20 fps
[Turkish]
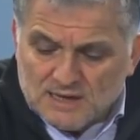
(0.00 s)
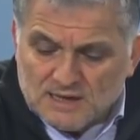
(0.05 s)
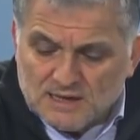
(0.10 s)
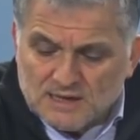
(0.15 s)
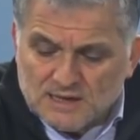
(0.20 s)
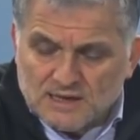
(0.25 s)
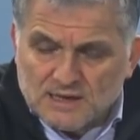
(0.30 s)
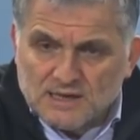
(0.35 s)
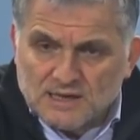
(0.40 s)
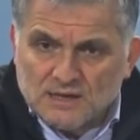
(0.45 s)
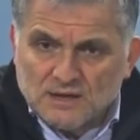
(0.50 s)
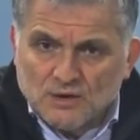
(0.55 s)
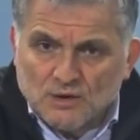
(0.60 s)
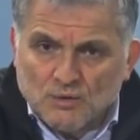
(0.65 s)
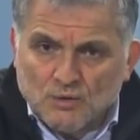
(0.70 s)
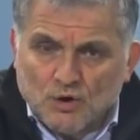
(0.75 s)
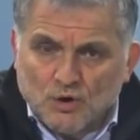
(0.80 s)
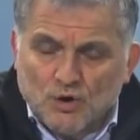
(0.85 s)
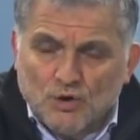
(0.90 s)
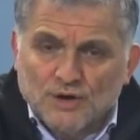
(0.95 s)
E,
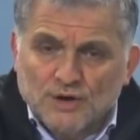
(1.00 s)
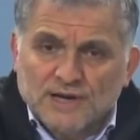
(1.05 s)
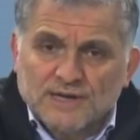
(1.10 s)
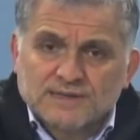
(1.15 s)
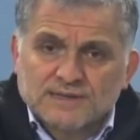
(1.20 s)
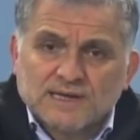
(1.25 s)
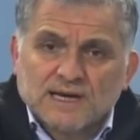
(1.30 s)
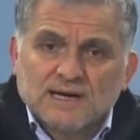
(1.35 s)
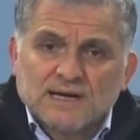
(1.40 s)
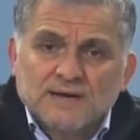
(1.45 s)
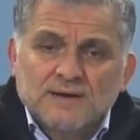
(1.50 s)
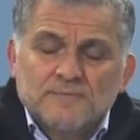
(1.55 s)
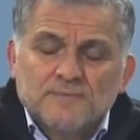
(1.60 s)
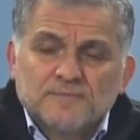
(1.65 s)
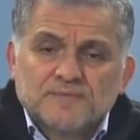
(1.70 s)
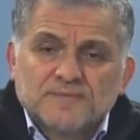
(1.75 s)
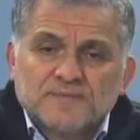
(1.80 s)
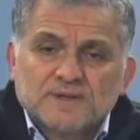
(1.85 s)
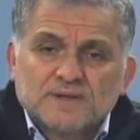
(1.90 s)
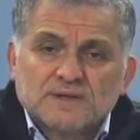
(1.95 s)
orada
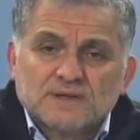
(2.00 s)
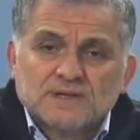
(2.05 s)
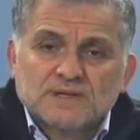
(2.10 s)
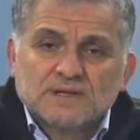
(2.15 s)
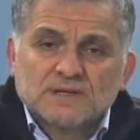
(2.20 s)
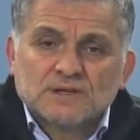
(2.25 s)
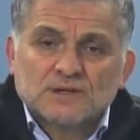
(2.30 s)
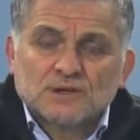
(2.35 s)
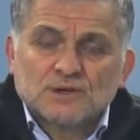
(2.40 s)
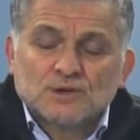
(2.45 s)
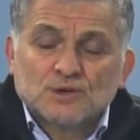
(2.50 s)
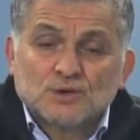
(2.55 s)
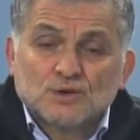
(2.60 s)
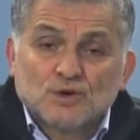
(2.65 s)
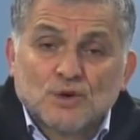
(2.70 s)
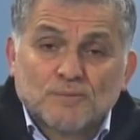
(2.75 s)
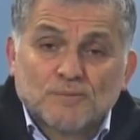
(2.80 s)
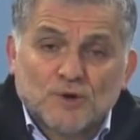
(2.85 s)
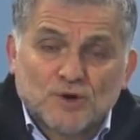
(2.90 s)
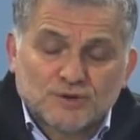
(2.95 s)
e,
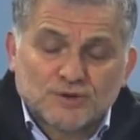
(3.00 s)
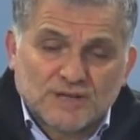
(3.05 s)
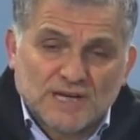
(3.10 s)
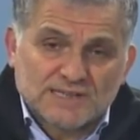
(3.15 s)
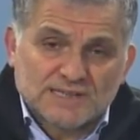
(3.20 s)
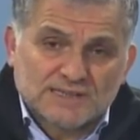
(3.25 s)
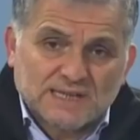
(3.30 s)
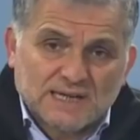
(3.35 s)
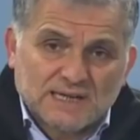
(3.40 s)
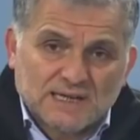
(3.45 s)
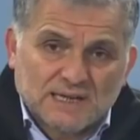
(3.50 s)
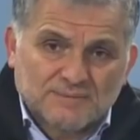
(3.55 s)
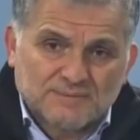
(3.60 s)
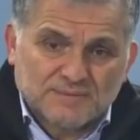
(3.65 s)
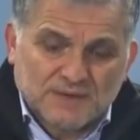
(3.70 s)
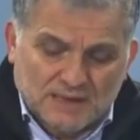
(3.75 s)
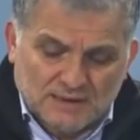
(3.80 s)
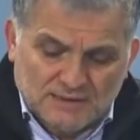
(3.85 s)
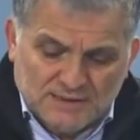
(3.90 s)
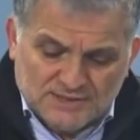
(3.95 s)
röportajlar
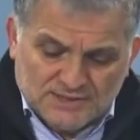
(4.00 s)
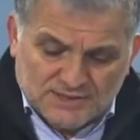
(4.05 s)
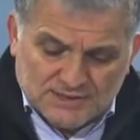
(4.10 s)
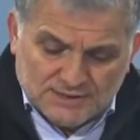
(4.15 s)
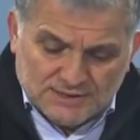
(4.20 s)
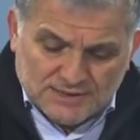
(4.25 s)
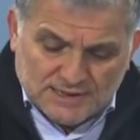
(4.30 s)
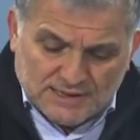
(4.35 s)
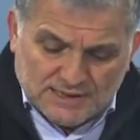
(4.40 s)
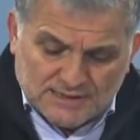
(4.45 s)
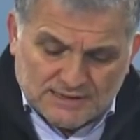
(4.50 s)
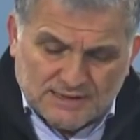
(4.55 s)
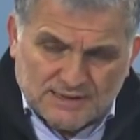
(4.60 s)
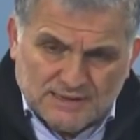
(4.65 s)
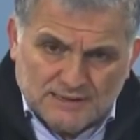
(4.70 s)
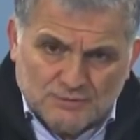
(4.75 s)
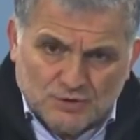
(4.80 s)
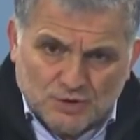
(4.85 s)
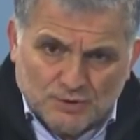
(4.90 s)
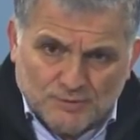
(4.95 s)
yaptı. Anlaşıldığı
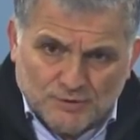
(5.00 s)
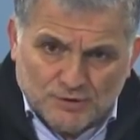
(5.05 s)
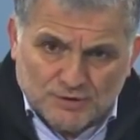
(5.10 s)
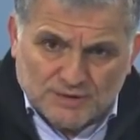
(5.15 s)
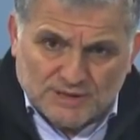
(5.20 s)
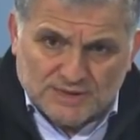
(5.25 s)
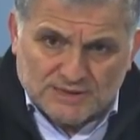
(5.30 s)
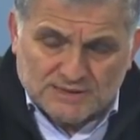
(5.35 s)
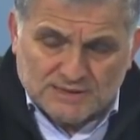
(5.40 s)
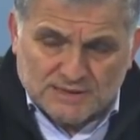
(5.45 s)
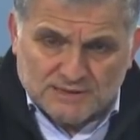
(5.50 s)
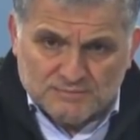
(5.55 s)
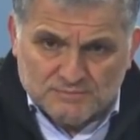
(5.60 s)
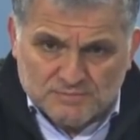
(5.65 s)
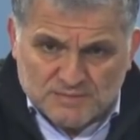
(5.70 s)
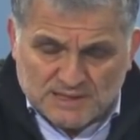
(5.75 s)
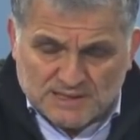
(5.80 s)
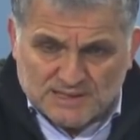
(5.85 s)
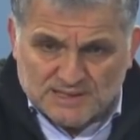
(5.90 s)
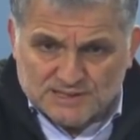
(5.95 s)
kadarıyla bu
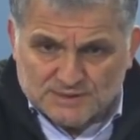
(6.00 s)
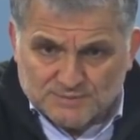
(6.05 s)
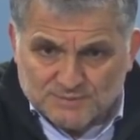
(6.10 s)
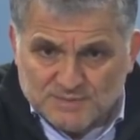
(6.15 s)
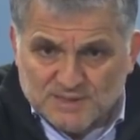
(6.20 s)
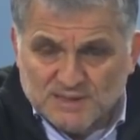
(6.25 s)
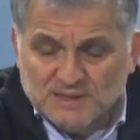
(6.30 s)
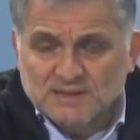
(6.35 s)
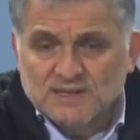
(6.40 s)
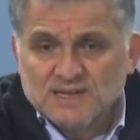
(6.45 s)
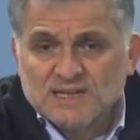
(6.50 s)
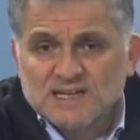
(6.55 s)
röportajların bir kısmı